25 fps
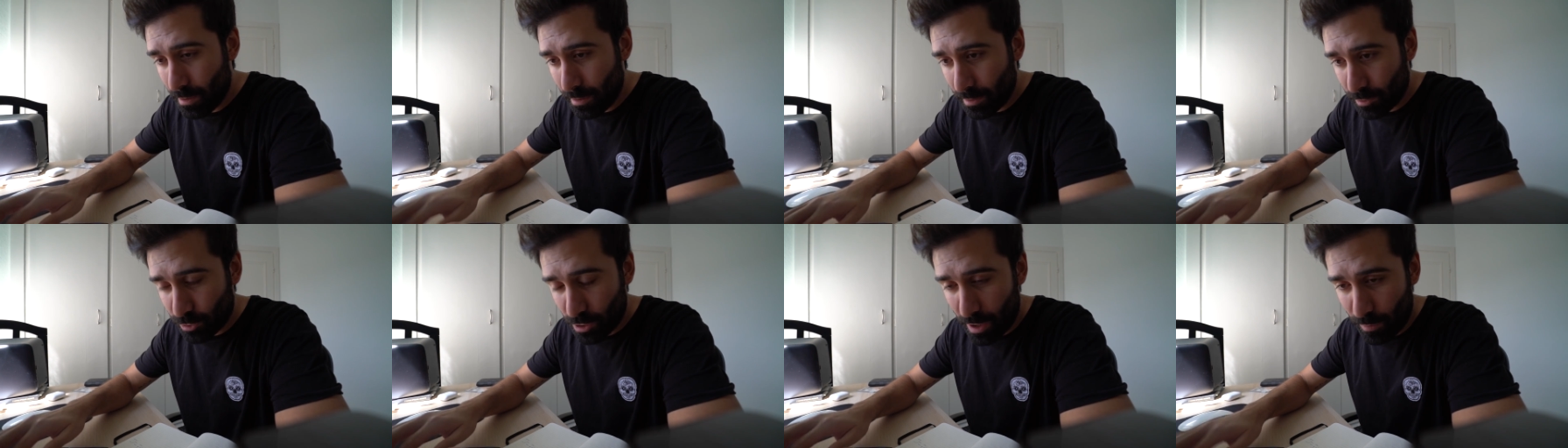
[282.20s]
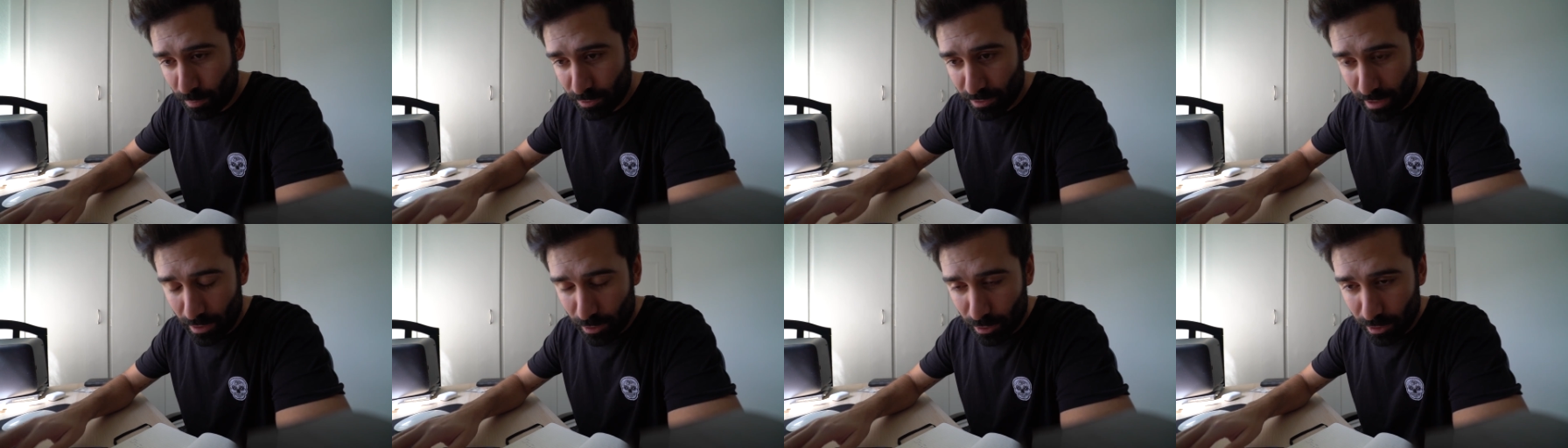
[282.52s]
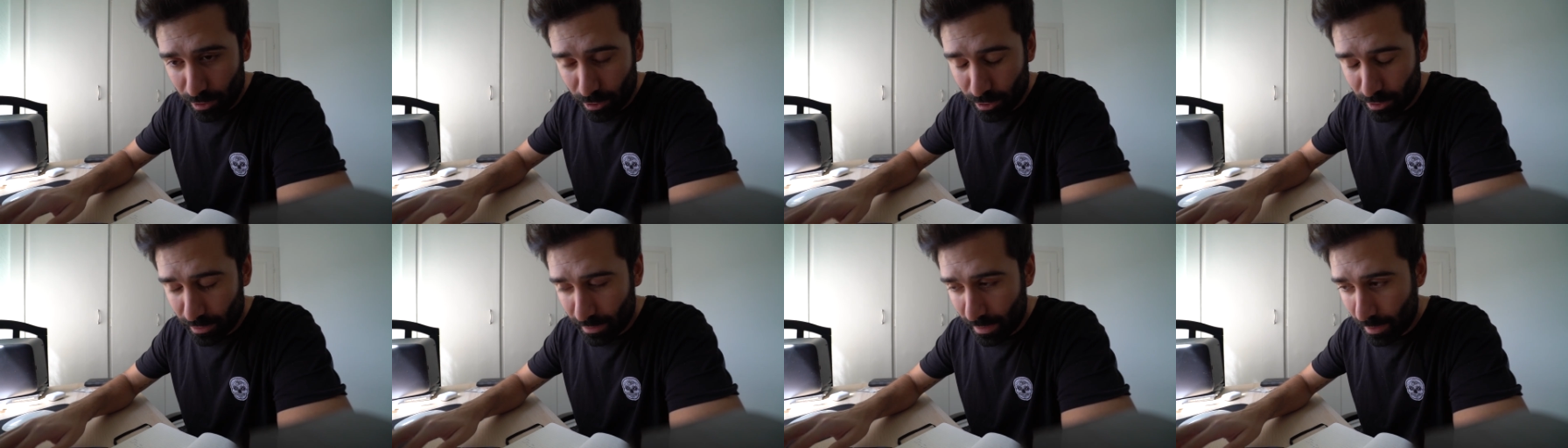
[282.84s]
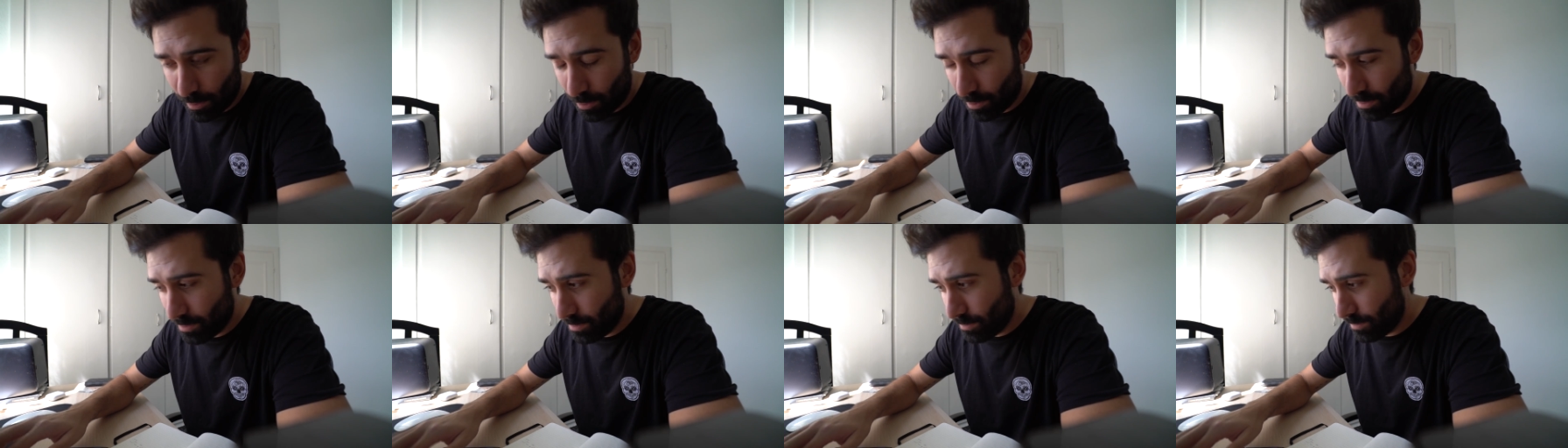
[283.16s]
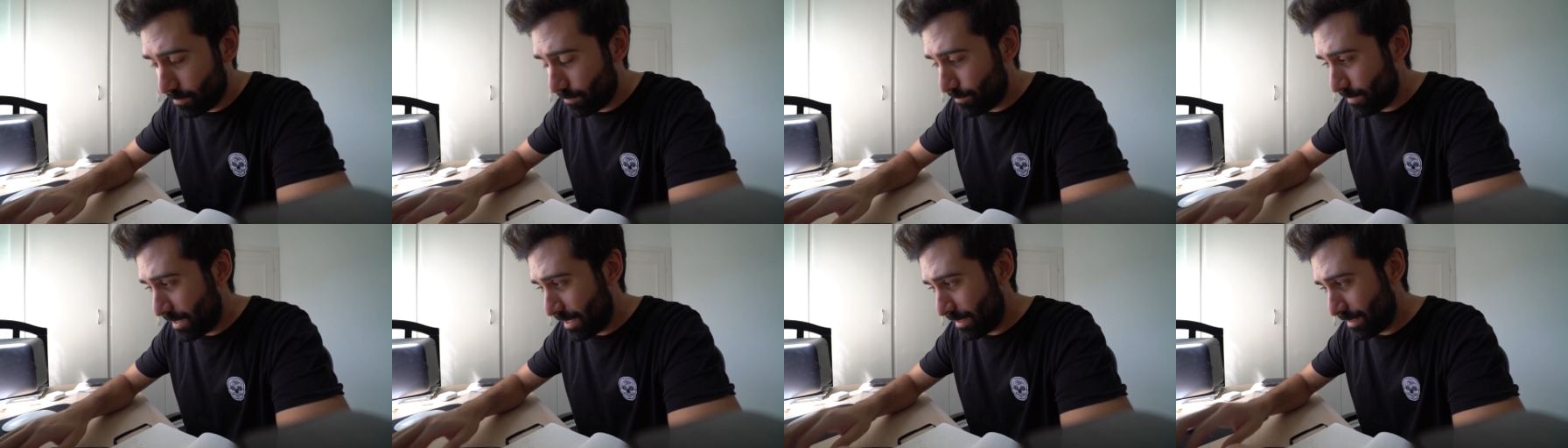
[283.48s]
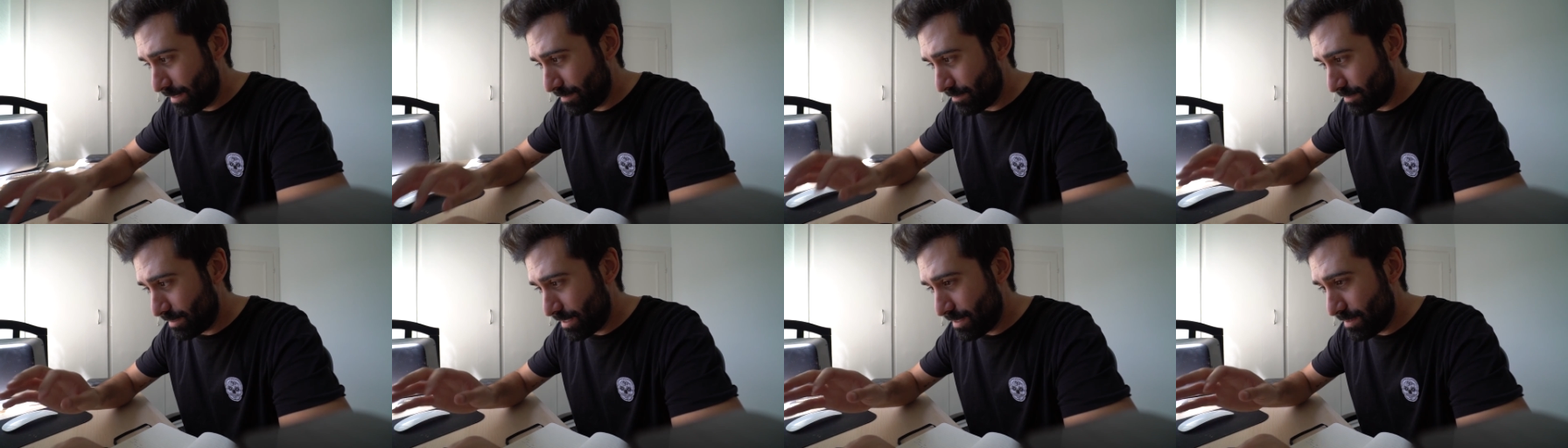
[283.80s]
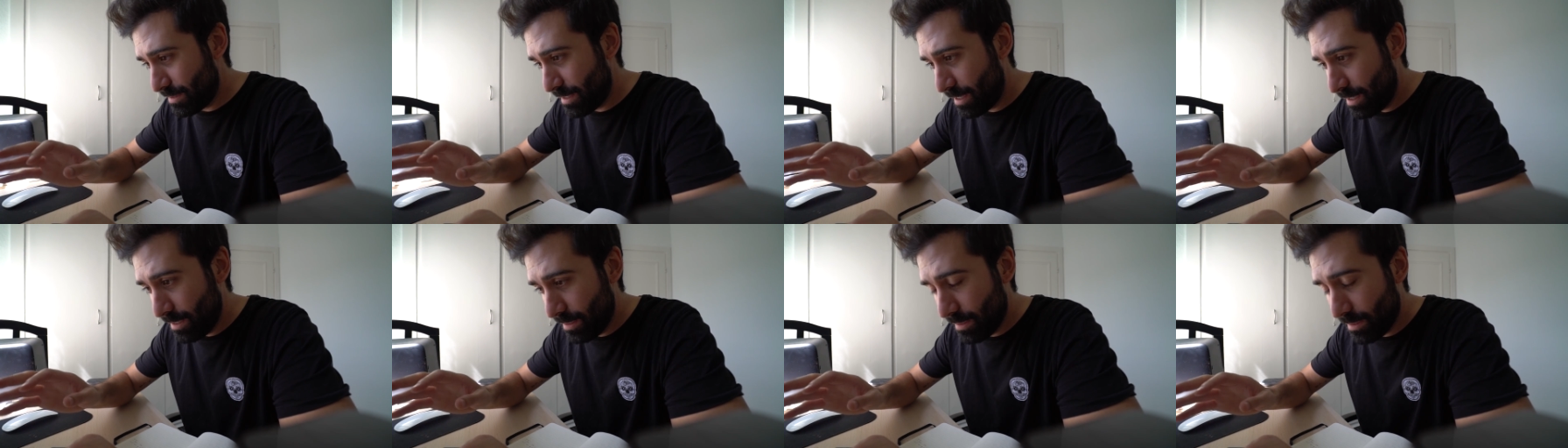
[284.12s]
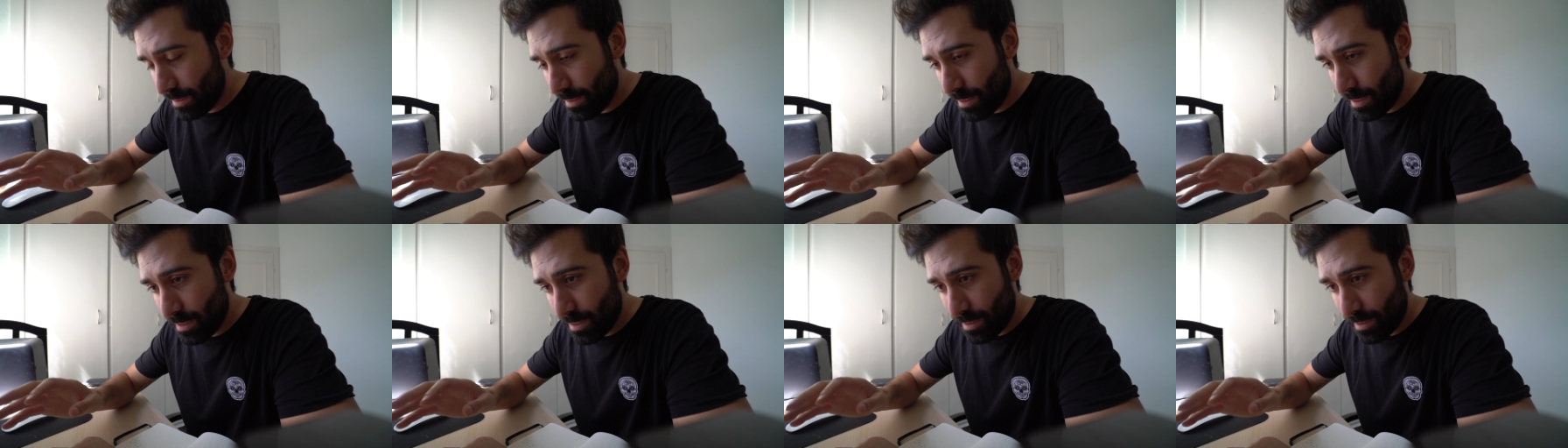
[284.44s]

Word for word: Estoy apuntando en el ordenador para que entienda